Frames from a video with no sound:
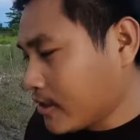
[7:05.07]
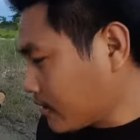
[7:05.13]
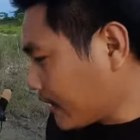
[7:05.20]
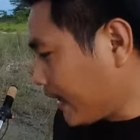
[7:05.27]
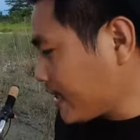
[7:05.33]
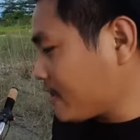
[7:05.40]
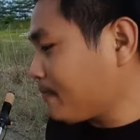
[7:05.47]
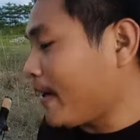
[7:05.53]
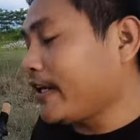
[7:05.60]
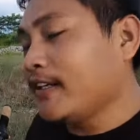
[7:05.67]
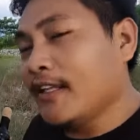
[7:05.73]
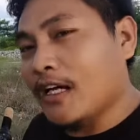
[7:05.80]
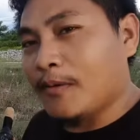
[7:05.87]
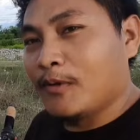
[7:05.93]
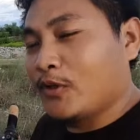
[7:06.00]
सो गाइस
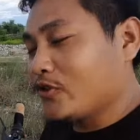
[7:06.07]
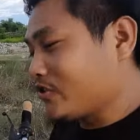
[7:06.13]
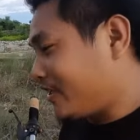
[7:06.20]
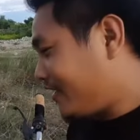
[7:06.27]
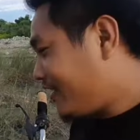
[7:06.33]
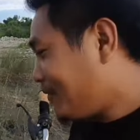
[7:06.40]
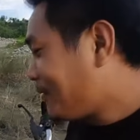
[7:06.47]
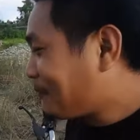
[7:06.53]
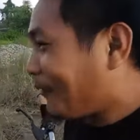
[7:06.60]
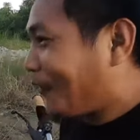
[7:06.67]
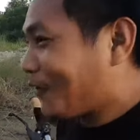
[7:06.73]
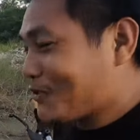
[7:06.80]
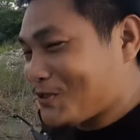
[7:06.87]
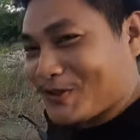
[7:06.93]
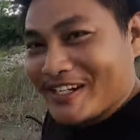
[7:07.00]
फाइनली हम लोग जो है अभी
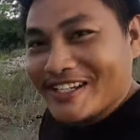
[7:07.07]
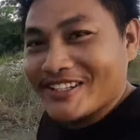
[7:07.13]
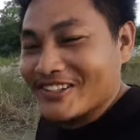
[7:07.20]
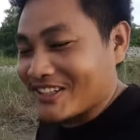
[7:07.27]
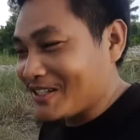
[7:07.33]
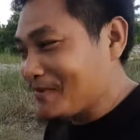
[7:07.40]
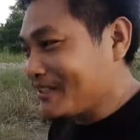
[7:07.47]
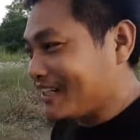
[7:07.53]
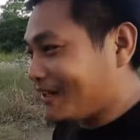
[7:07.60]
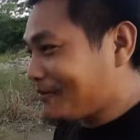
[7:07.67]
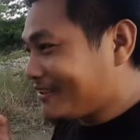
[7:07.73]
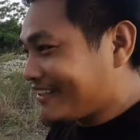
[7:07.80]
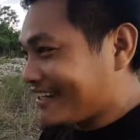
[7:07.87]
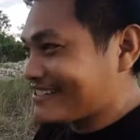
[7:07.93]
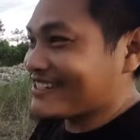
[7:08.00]
पहुंच चुके हैं नदी में
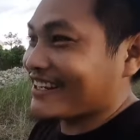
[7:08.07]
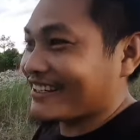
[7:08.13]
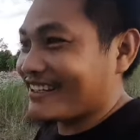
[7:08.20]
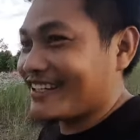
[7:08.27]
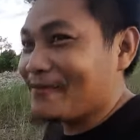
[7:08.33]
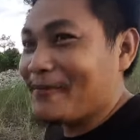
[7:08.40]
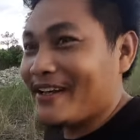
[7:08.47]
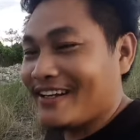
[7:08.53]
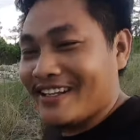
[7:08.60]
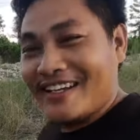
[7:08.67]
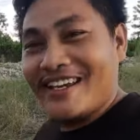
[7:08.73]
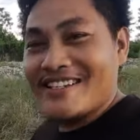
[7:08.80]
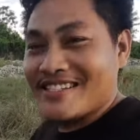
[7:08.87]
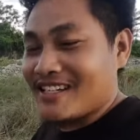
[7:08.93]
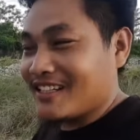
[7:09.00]
अभी देख सकते हैं पहले
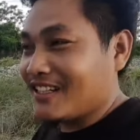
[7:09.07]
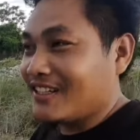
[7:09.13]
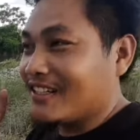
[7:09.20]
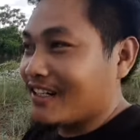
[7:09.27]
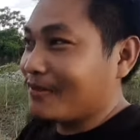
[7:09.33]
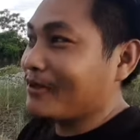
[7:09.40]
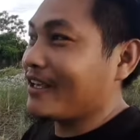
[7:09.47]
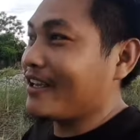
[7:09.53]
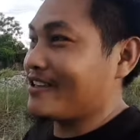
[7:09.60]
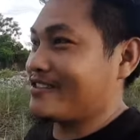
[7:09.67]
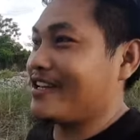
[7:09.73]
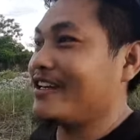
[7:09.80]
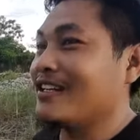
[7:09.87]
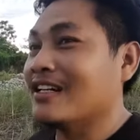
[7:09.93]
कैसा था और अभी कैसा है